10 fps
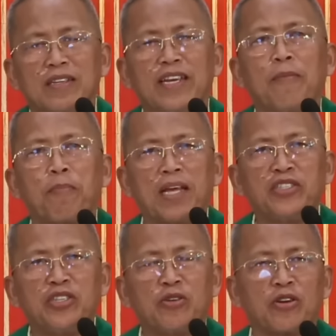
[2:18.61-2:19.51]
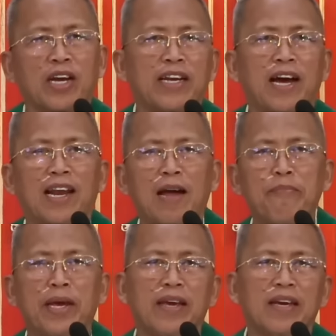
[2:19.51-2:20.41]
niya pleasure kanang
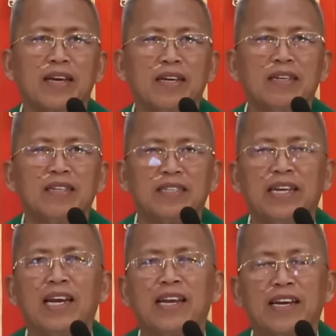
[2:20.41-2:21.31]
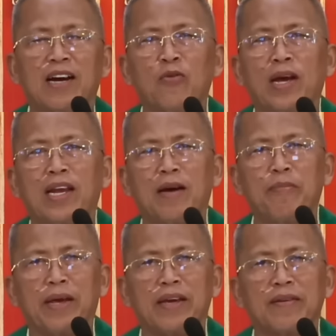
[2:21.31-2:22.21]
lami dili nang way
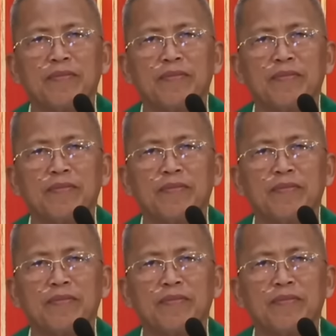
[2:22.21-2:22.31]
lami